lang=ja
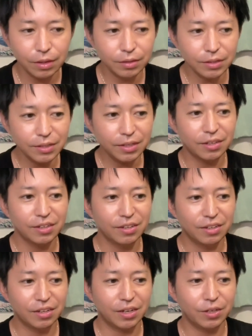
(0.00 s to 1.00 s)
ただ
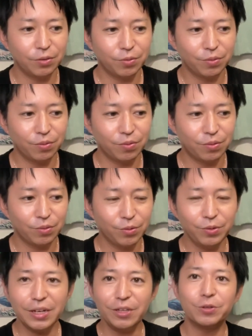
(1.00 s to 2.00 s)
あのー、
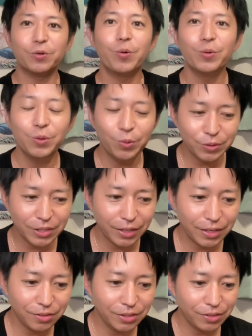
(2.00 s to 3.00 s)
これがよく混同さ
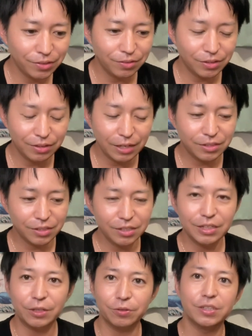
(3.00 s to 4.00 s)
れる理由、ね、
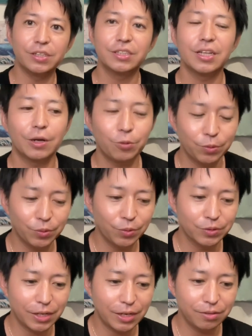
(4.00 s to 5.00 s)
ツインデーとツインスターが混
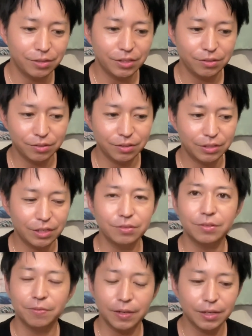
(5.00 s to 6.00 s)
同される理由ってい
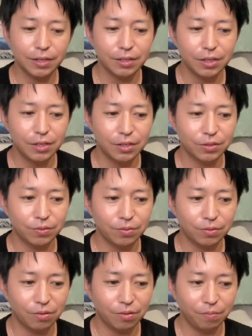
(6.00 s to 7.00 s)
うのはそ
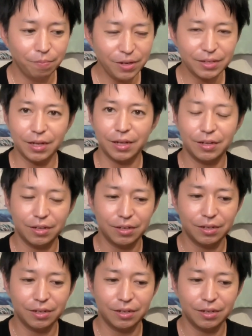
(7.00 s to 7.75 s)
のまだ